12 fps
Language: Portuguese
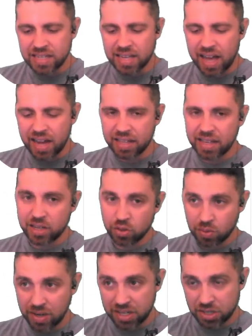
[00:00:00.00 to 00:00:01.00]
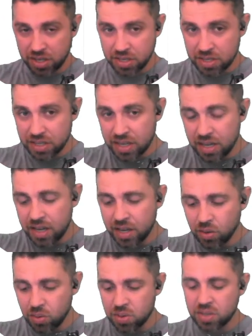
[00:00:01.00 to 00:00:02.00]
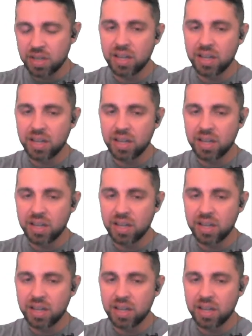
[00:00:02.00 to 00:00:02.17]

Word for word: Sara na sua lista de seguidos